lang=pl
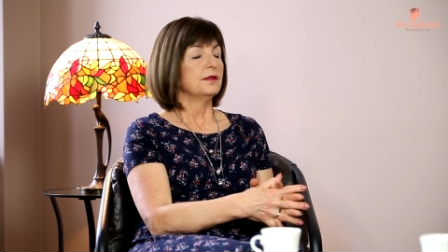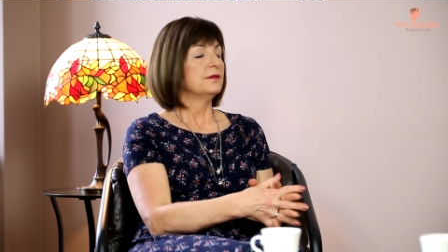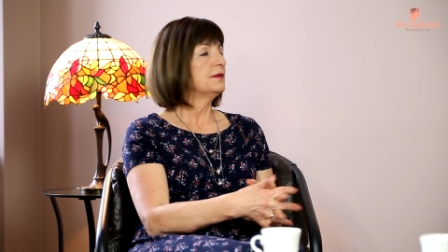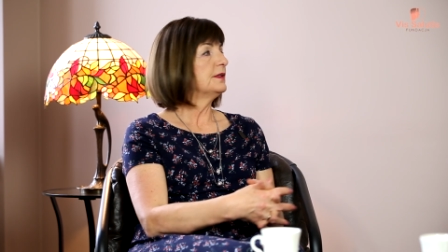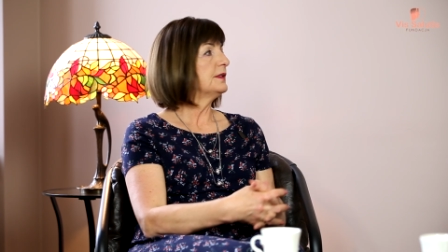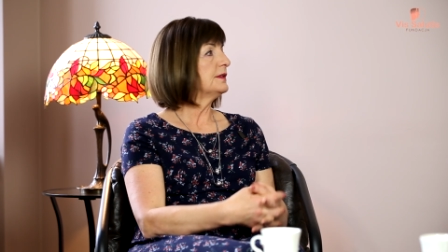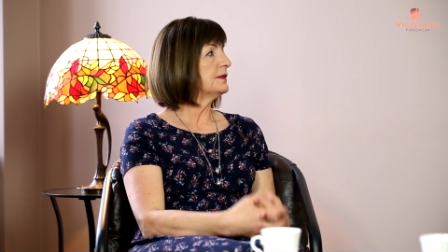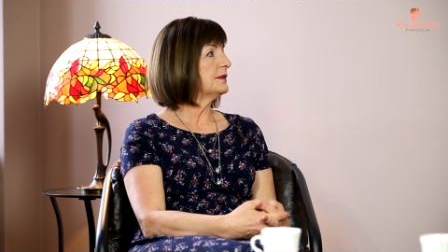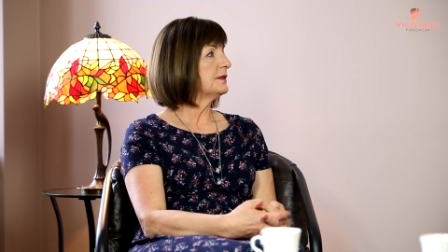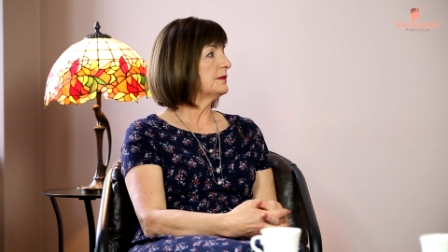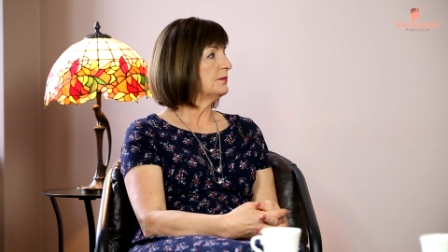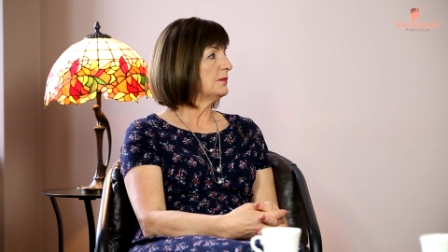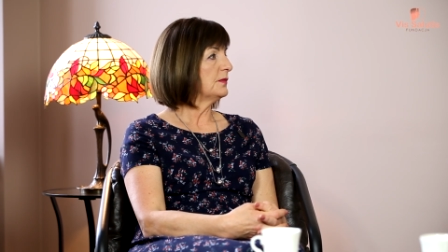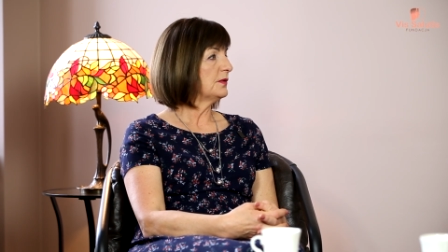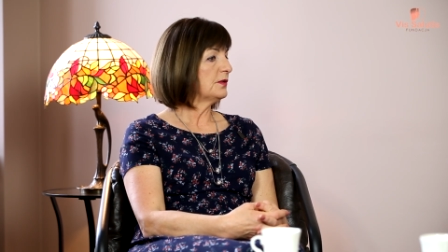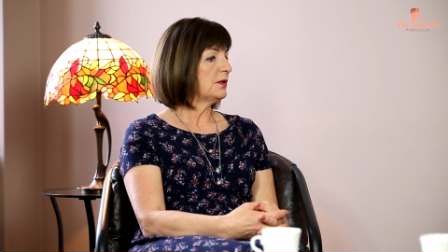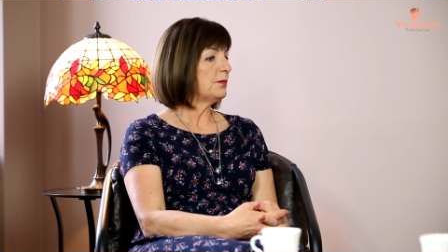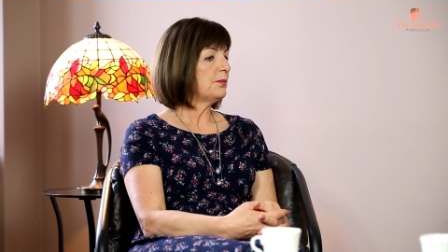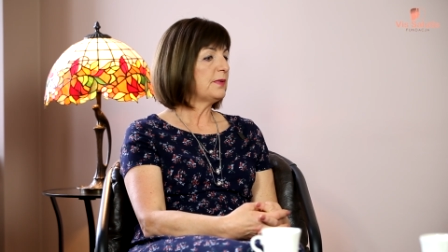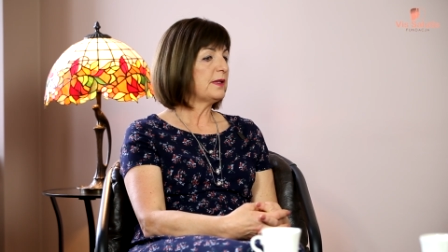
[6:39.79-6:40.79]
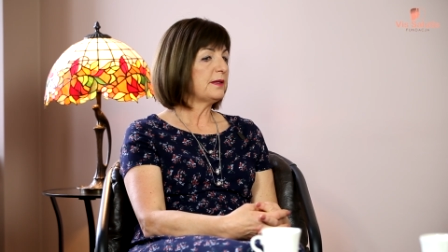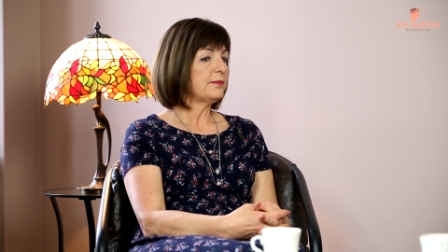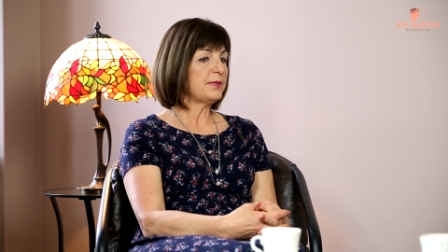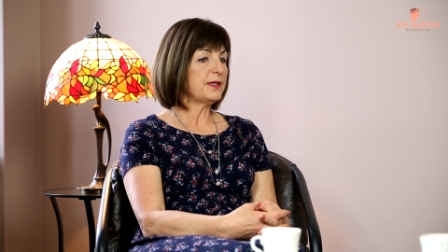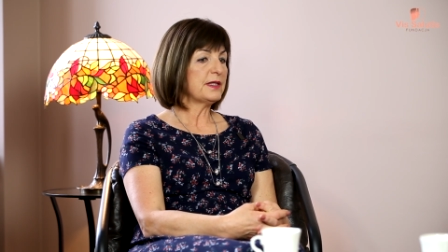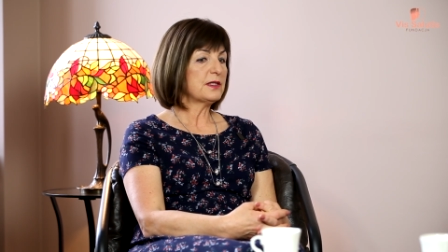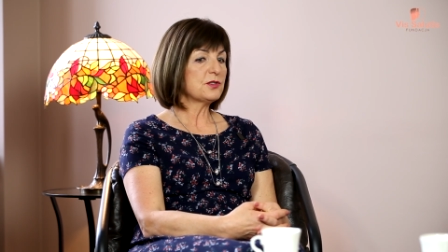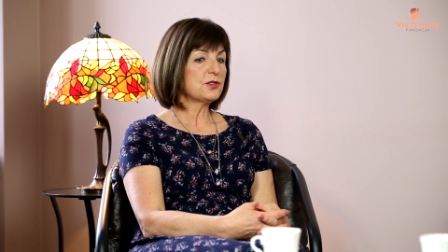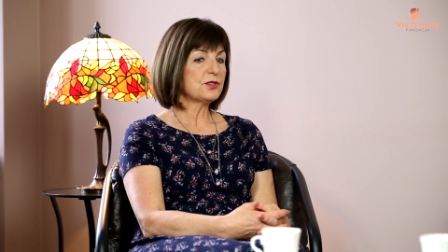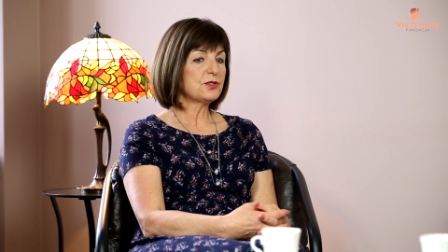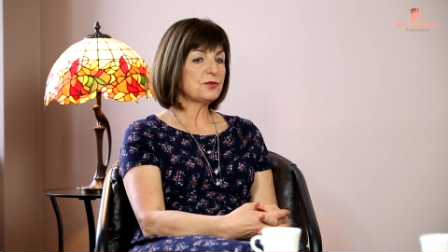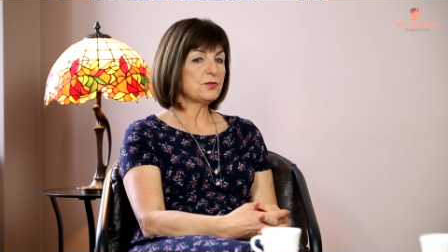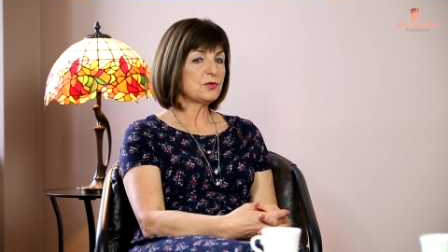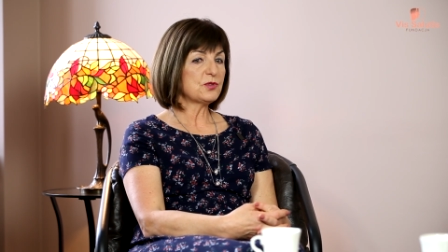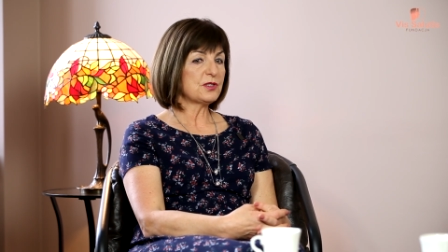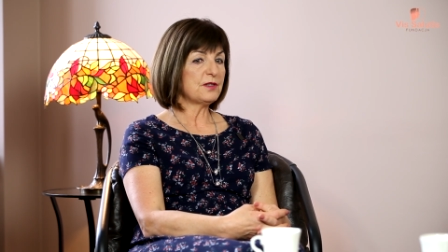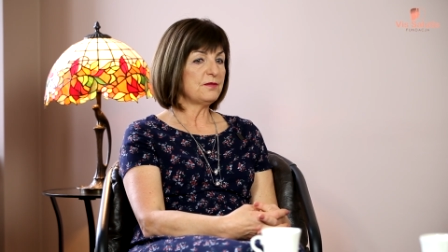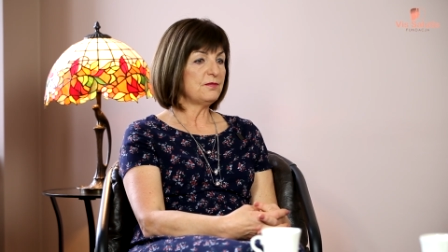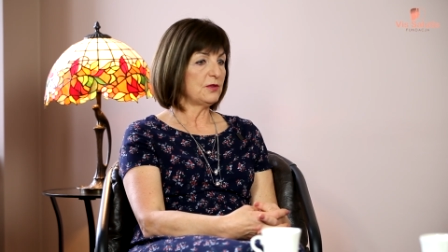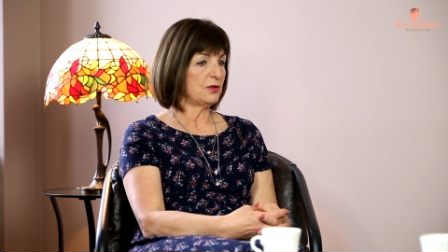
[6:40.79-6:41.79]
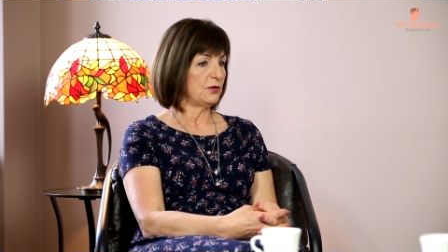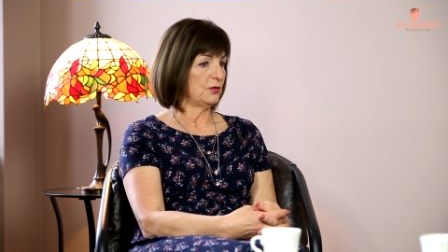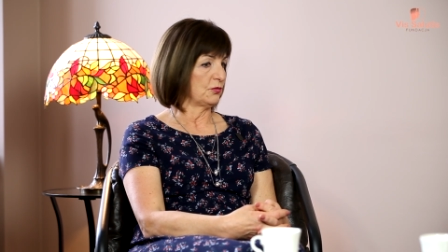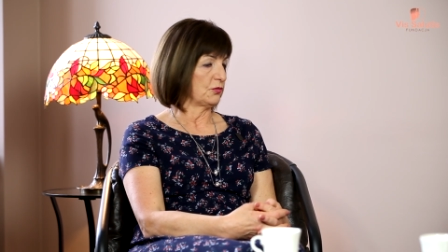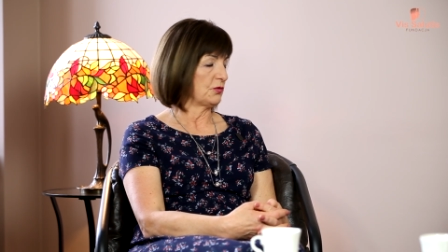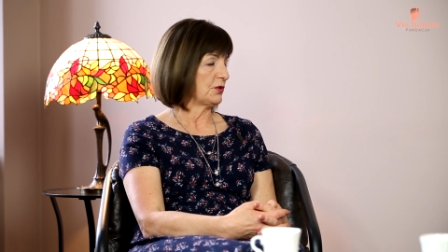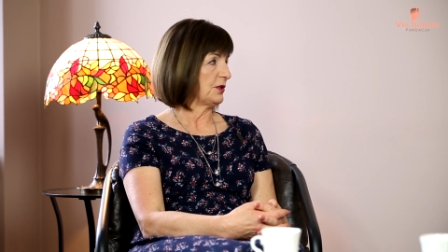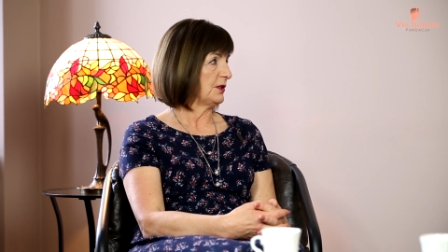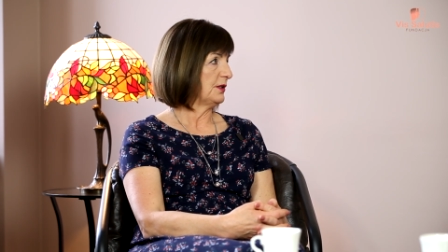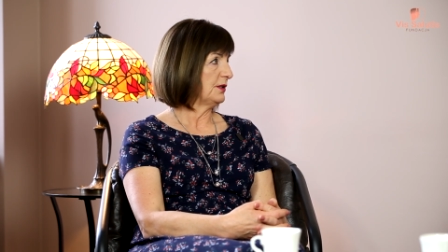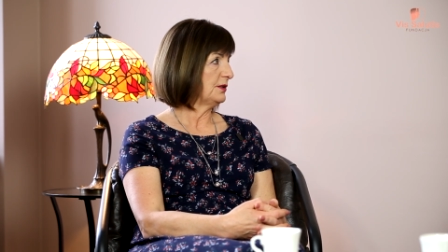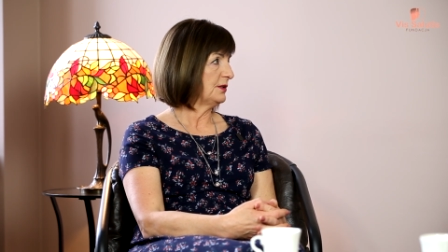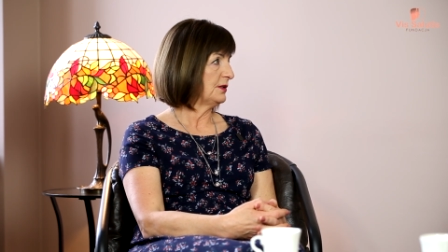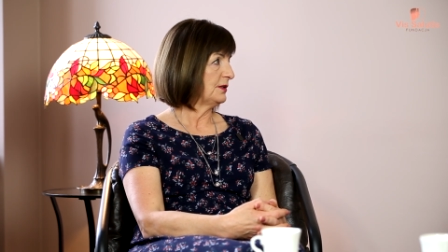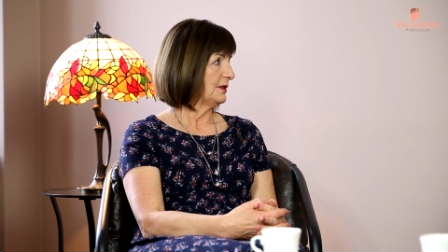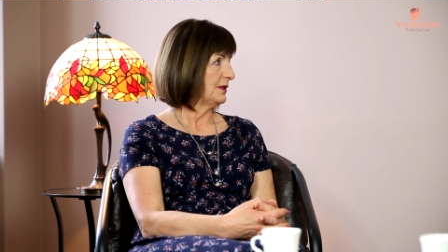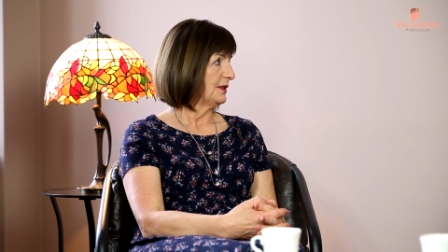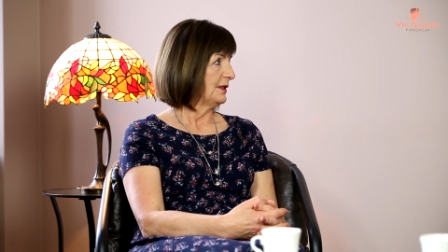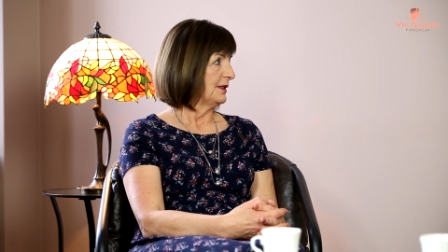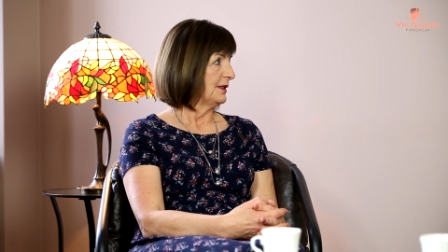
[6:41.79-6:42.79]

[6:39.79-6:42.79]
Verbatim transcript: więc no, pa, parę rzeczy można wykluczyć.